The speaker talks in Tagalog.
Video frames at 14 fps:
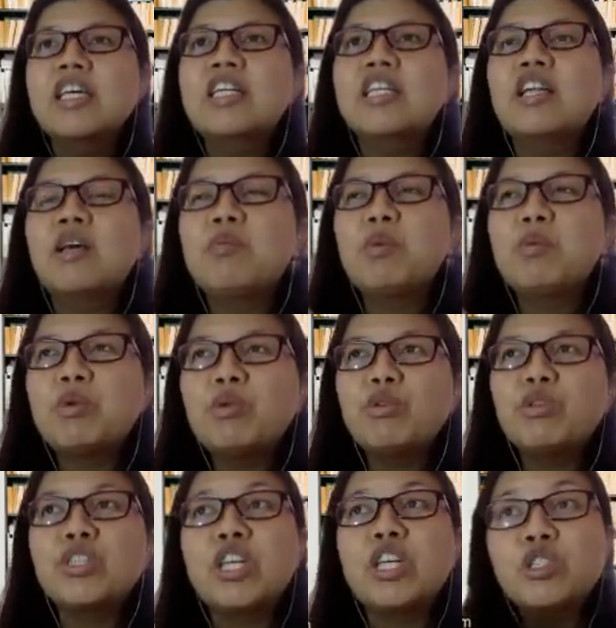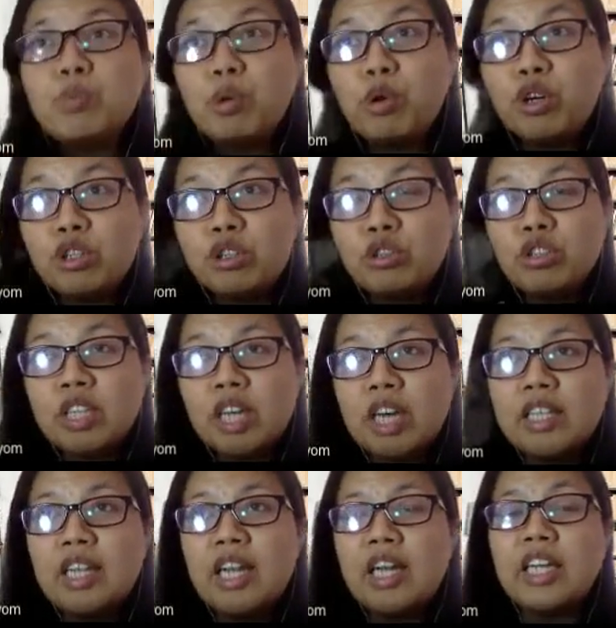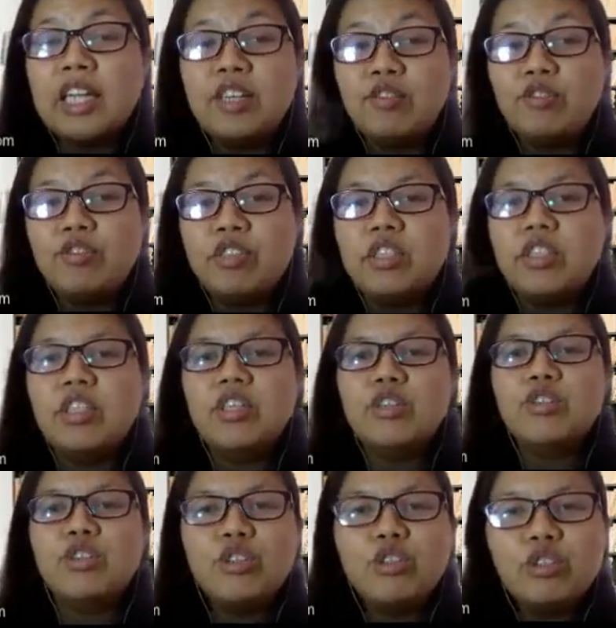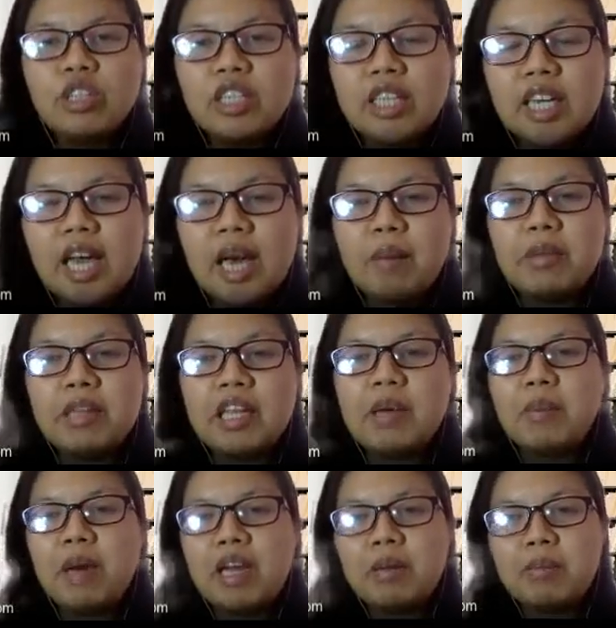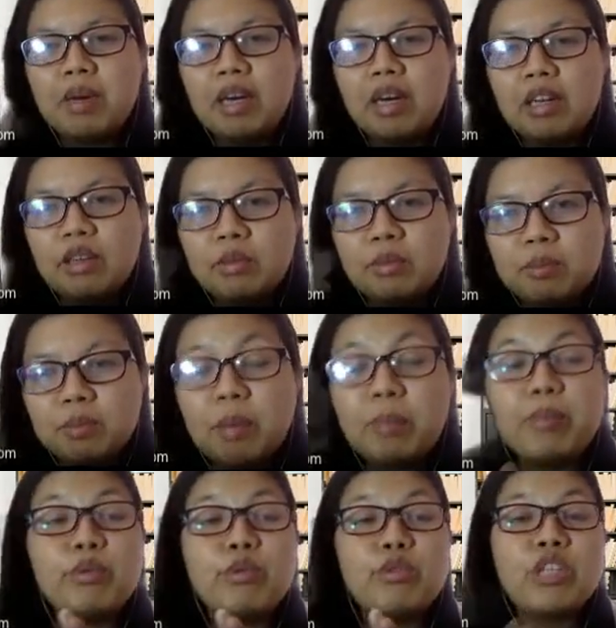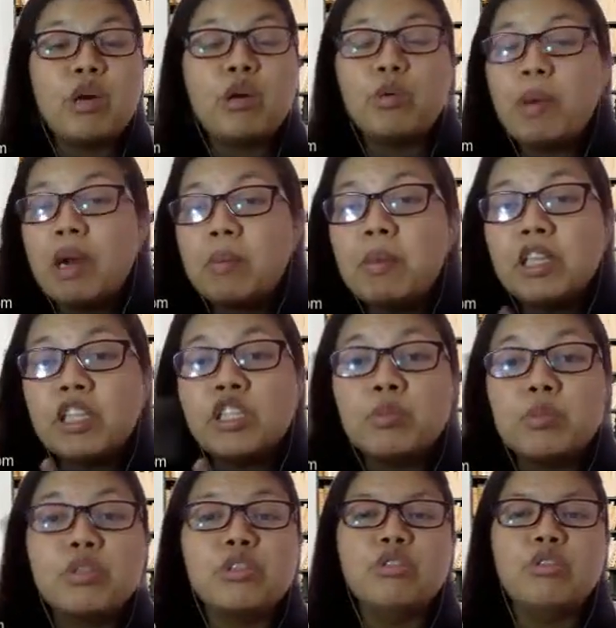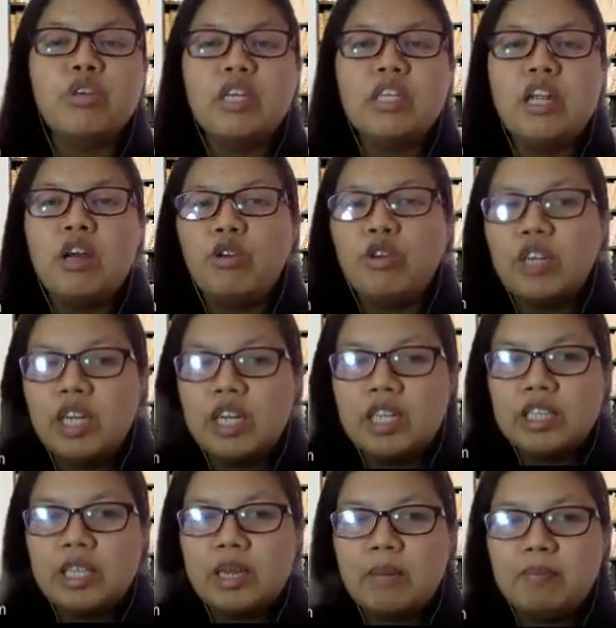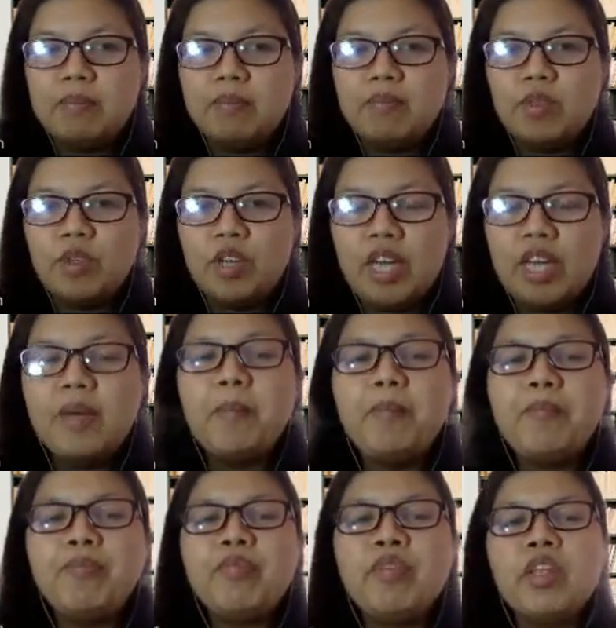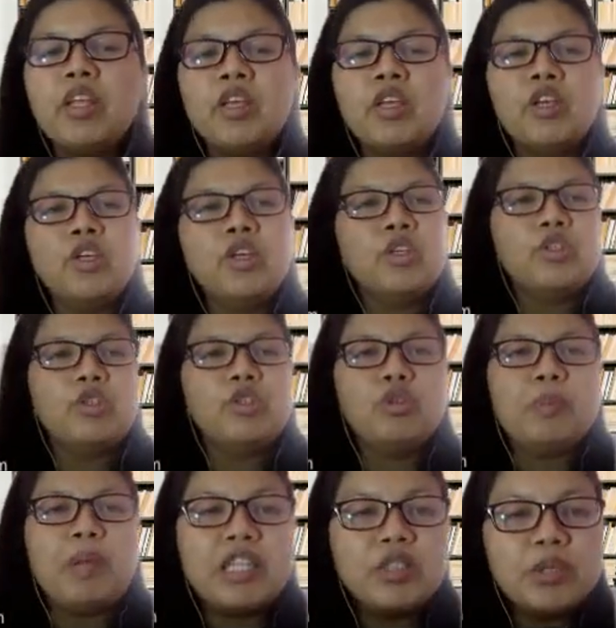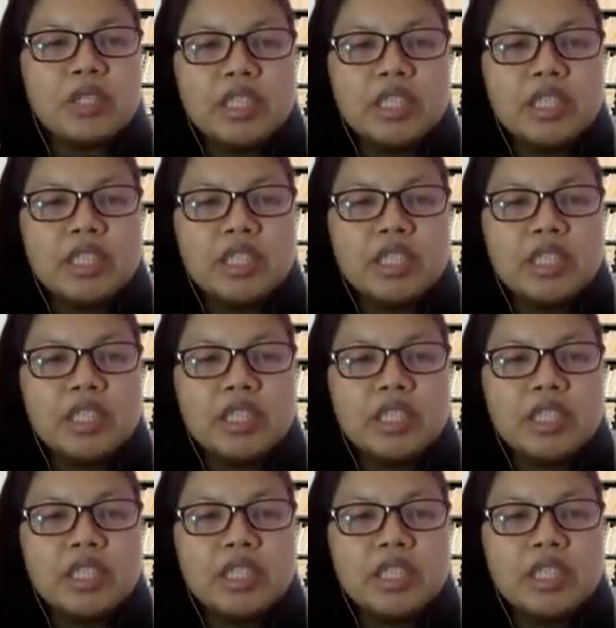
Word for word: na nagpo-produce ng spore doon sa kanilang leaves. So, yun ang ginagamit nila para mag-reproduce sila o para mag-disperse yung kanilang organism. Okay? So, plants with